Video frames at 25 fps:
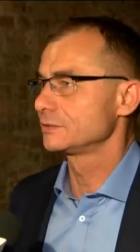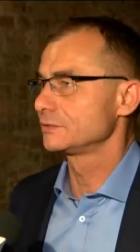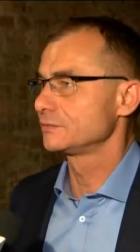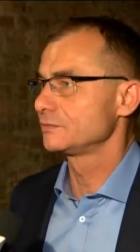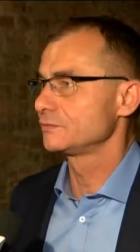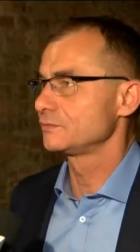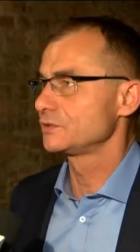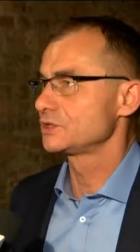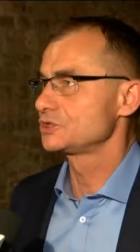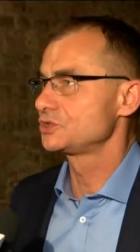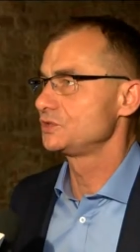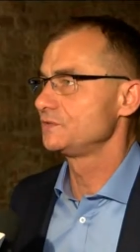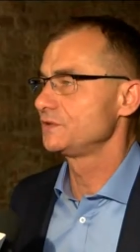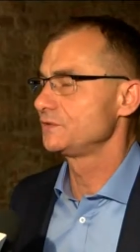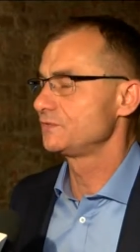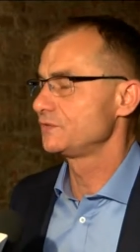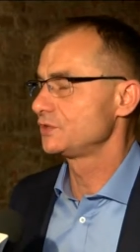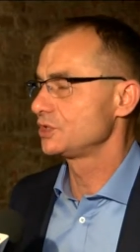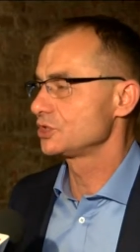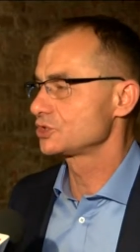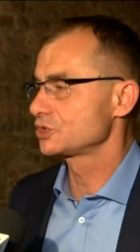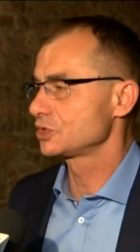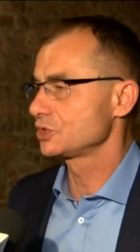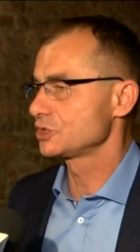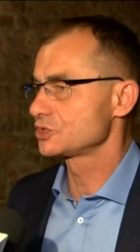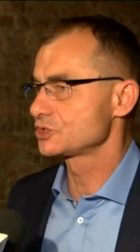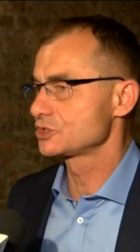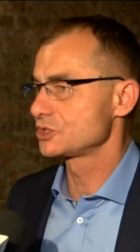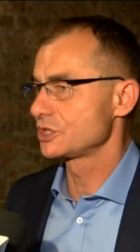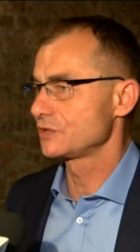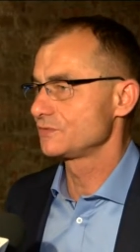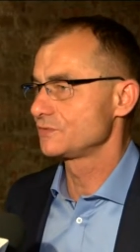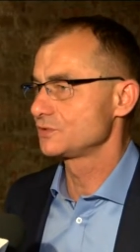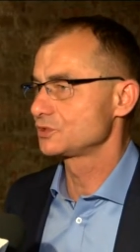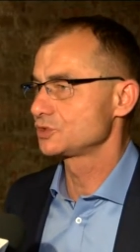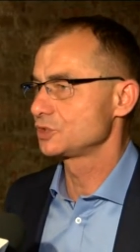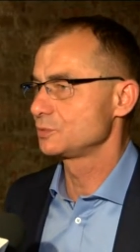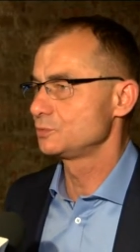y, właściwie wydarzenie z
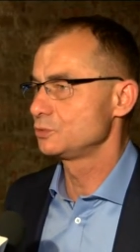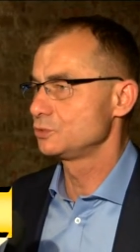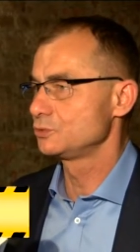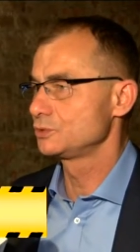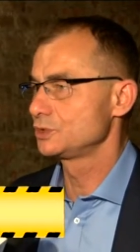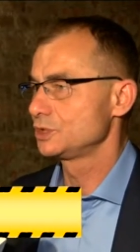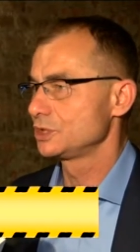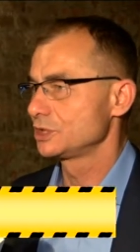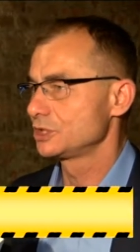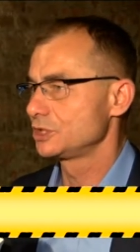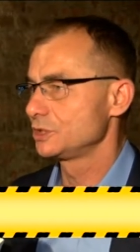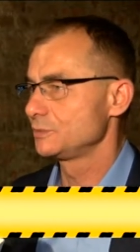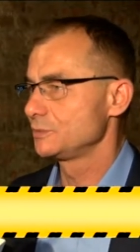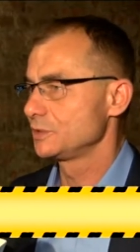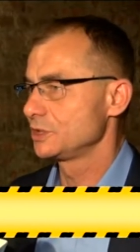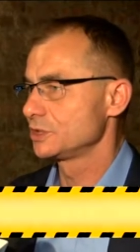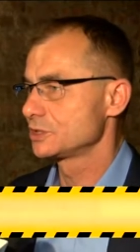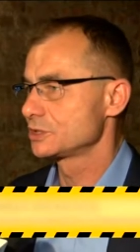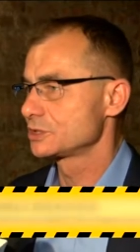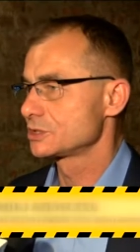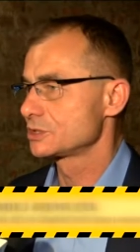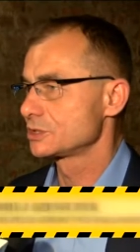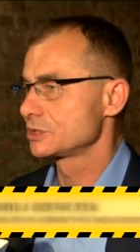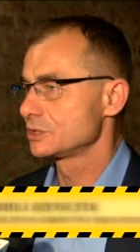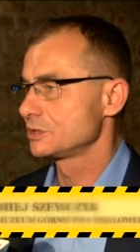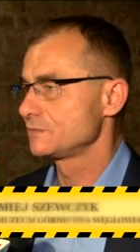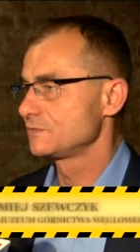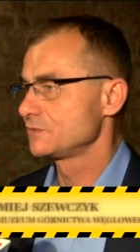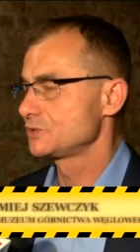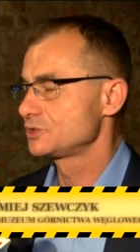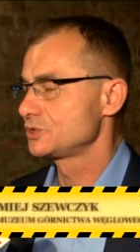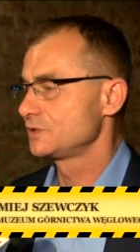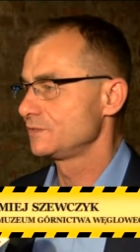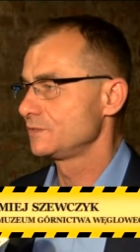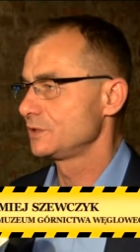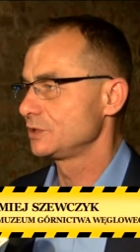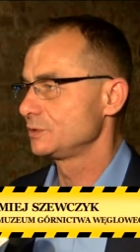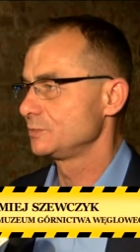najwyższej półki, jakim jest
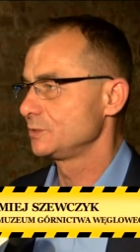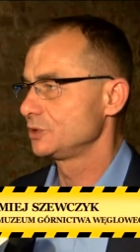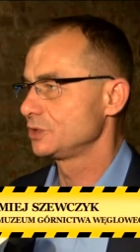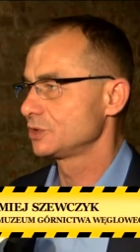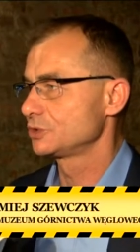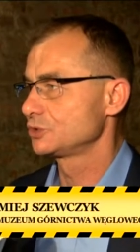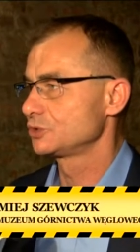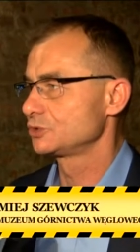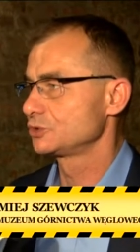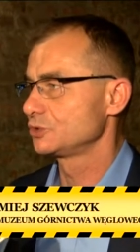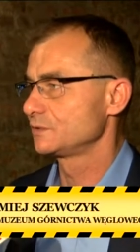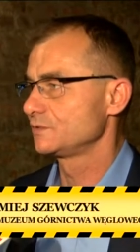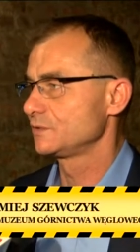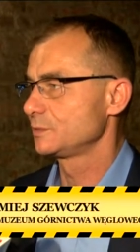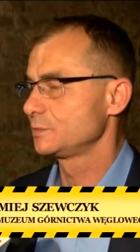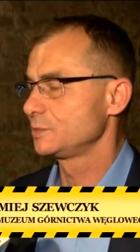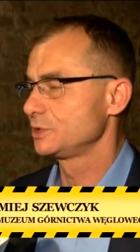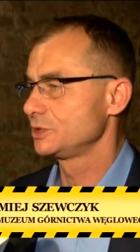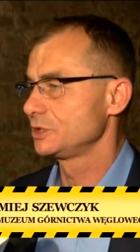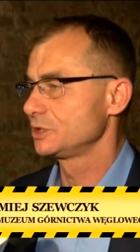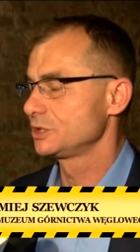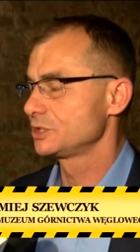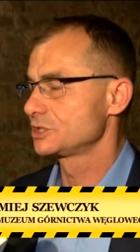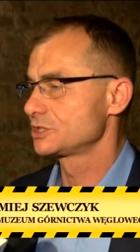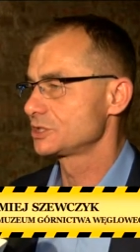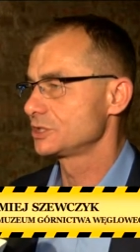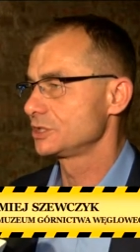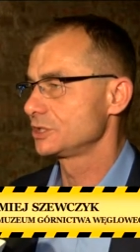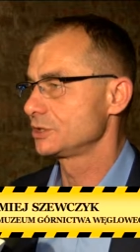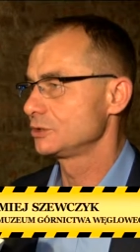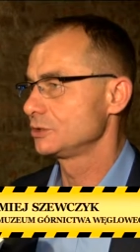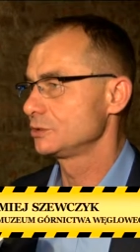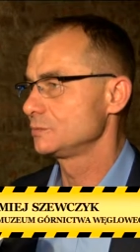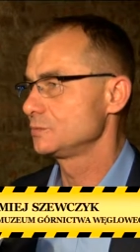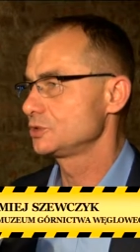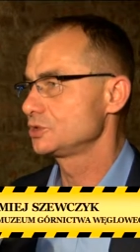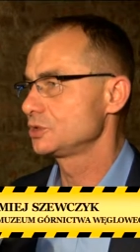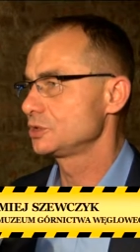festiwal imienia Krzysztofa
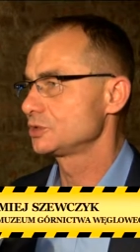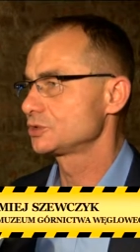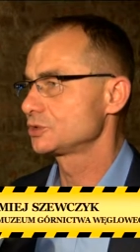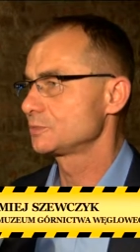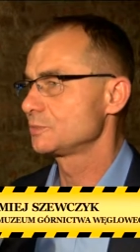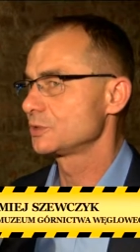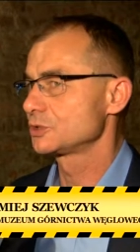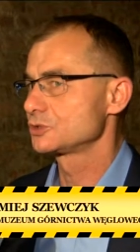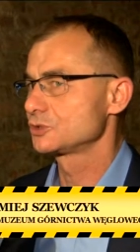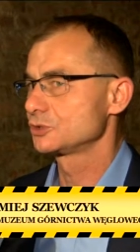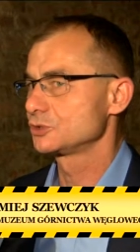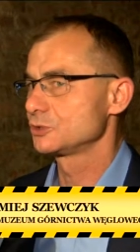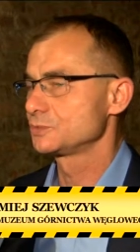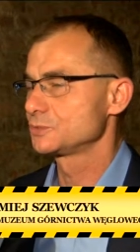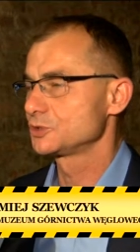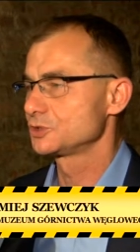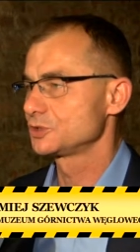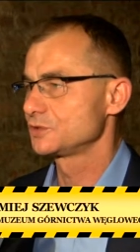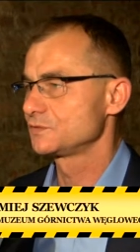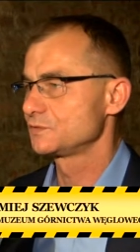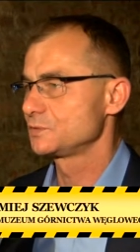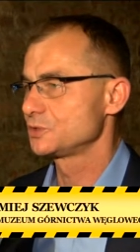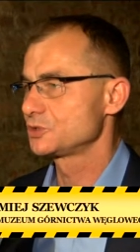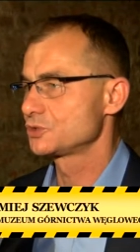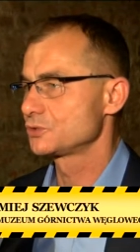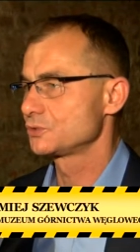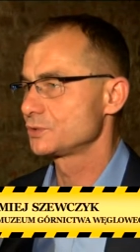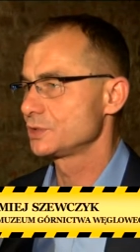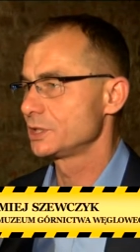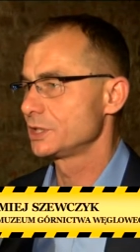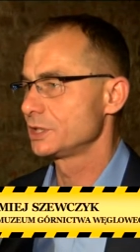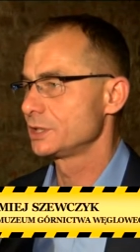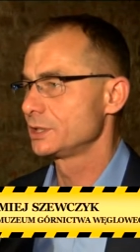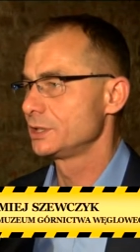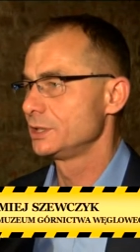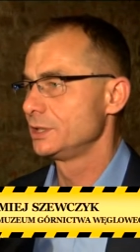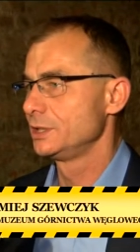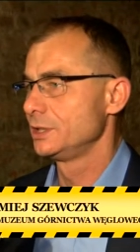Pendereckiego. Myślę, że bardzo dobrze się wpisuje
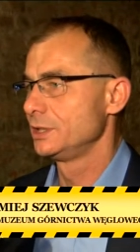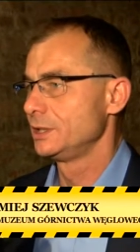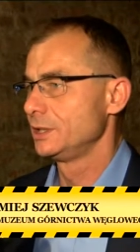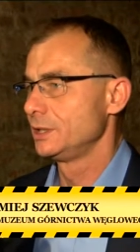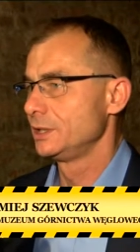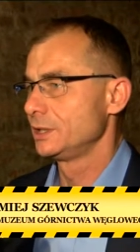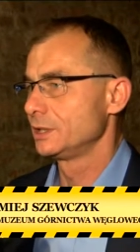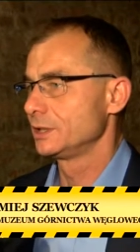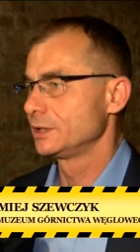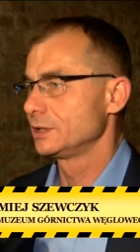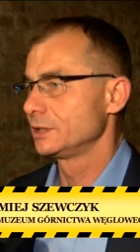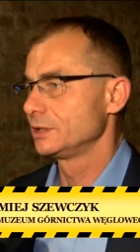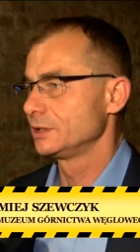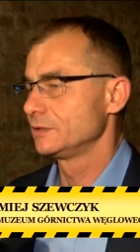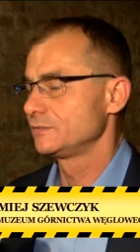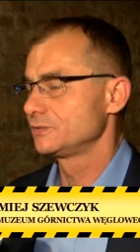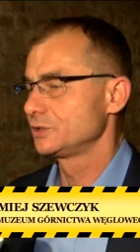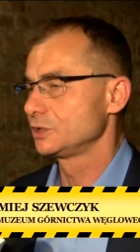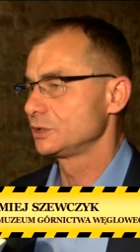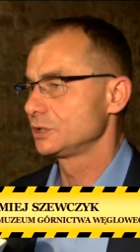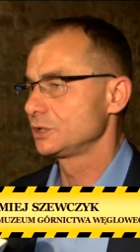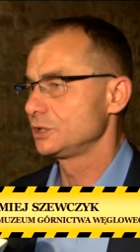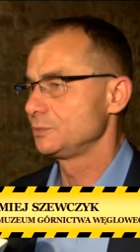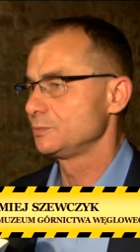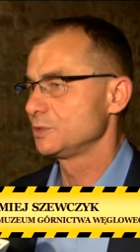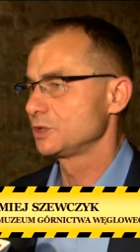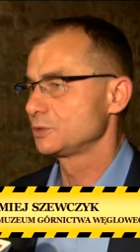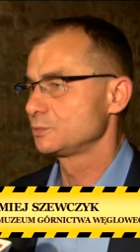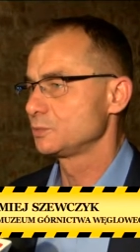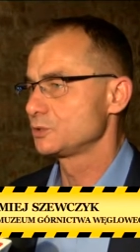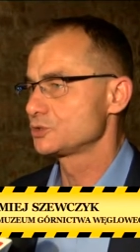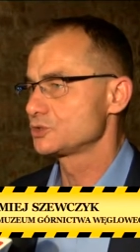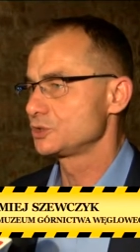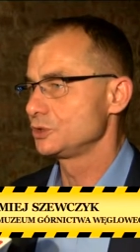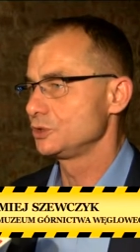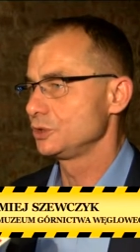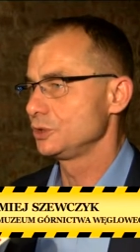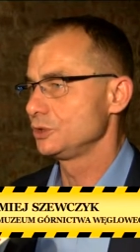e, w ten klimat
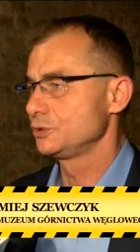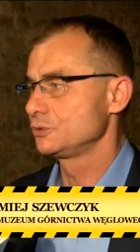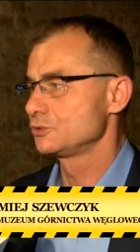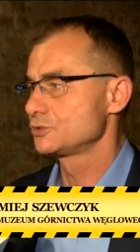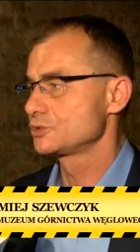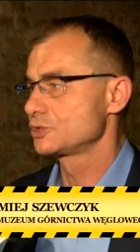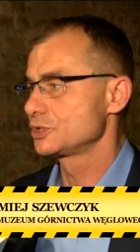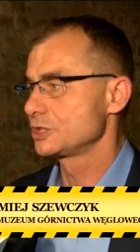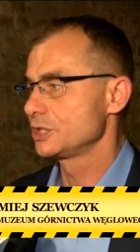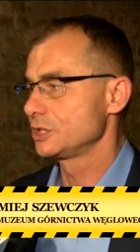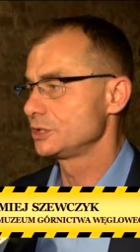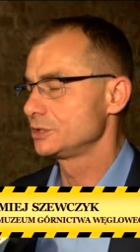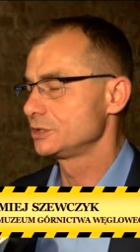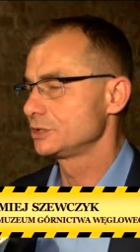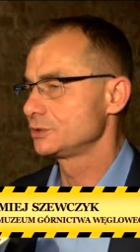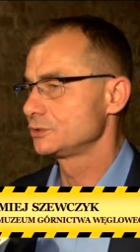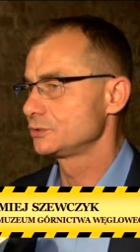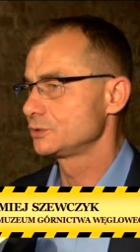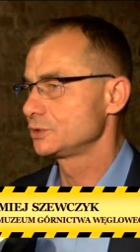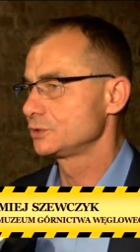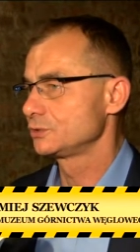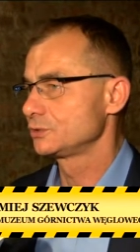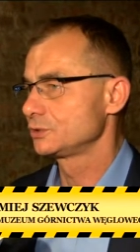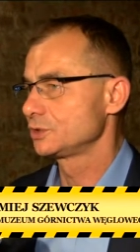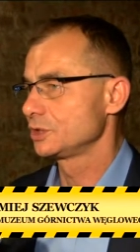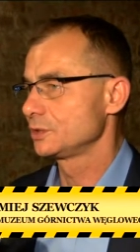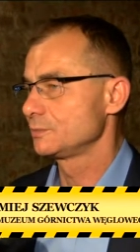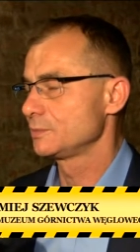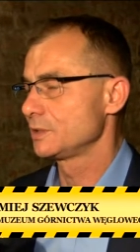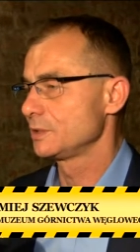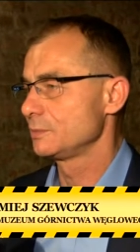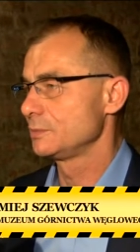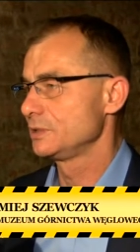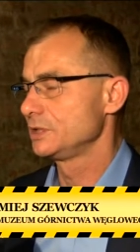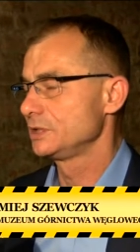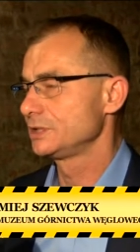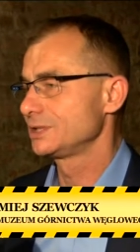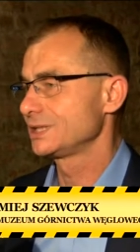postindustrialny, który tutaj
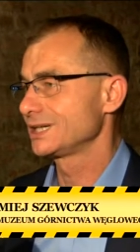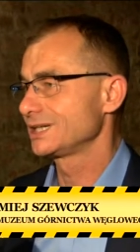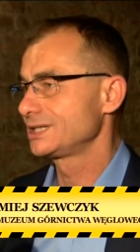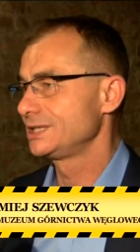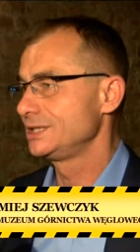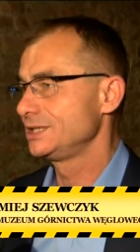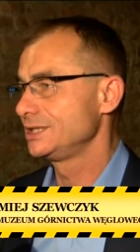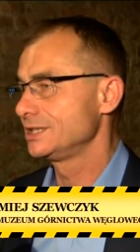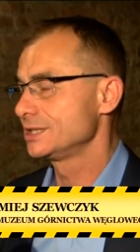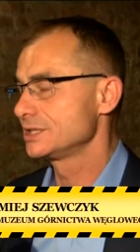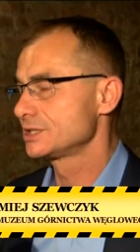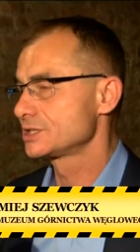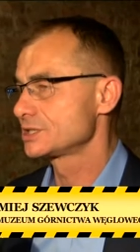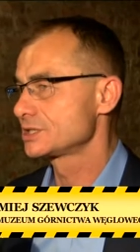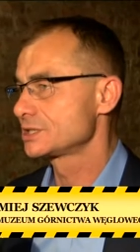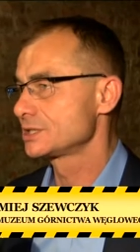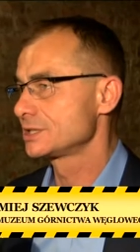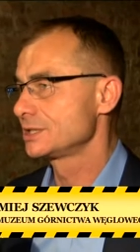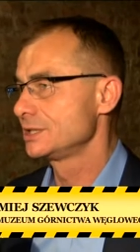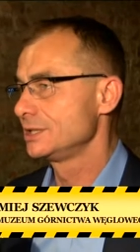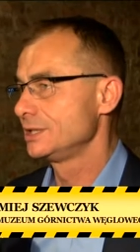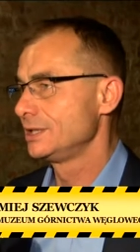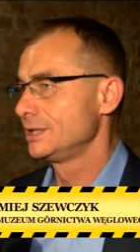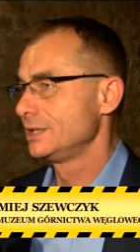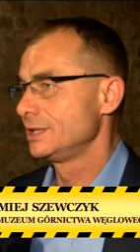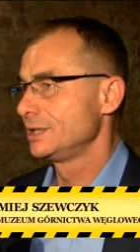mamy. Taki jest